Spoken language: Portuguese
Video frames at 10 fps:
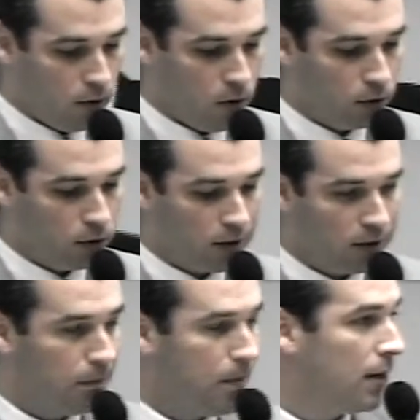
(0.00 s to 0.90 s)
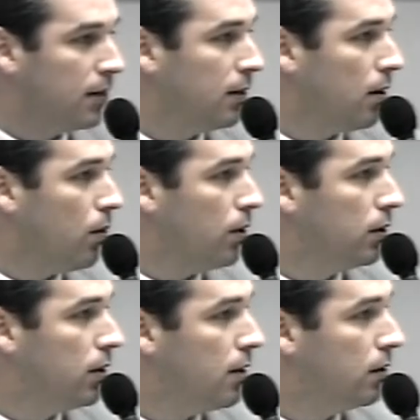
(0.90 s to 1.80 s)
e quando já se passa essa
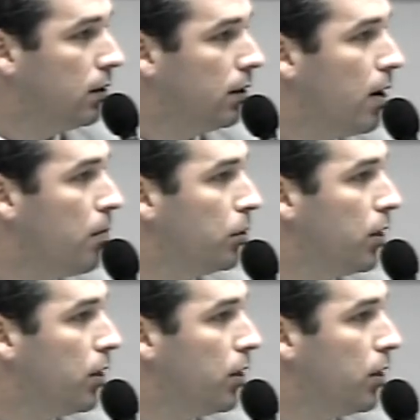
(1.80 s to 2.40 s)
quantidade de tempo,